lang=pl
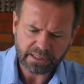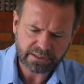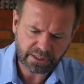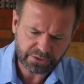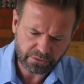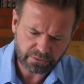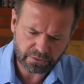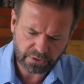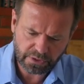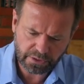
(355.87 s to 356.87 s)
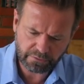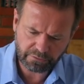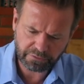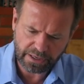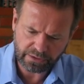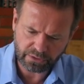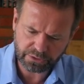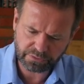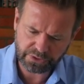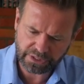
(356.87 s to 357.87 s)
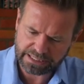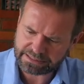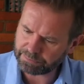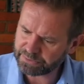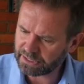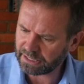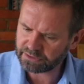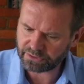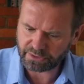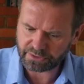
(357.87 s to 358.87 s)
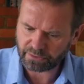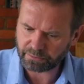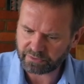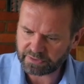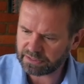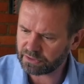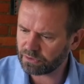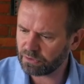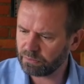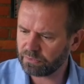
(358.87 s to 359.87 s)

Zresztą e, Fangol oczywiście jest abstrakcjonistą, prawda? To są,